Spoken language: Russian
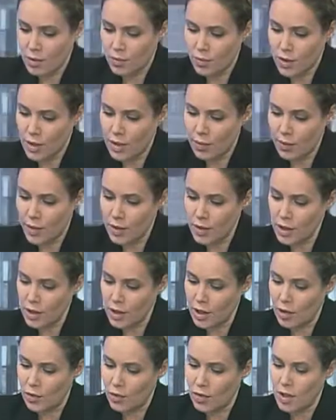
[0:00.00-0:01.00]
мы
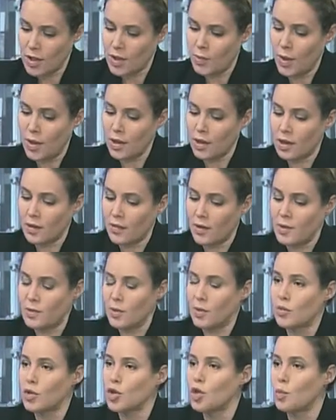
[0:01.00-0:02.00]
дополнительно у нас банка
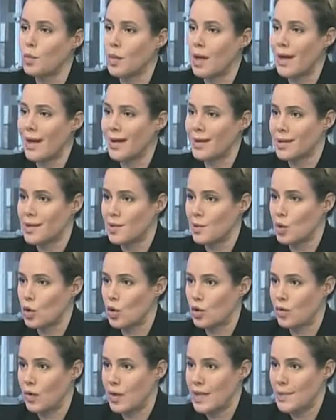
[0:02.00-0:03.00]
возьмем еще миллиард семьсот
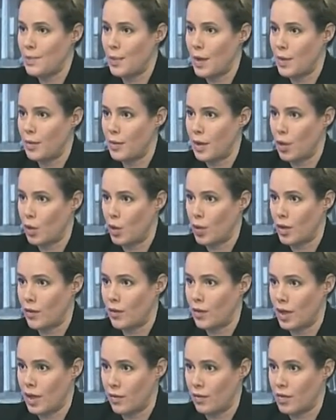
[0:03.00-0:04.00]
двадцать пять миллионов
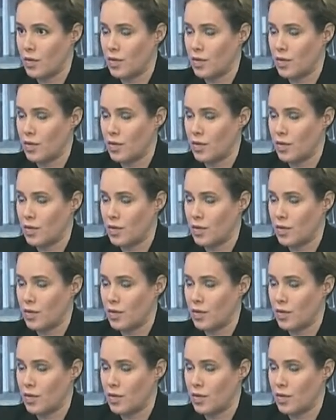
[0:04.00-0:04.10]
гривен.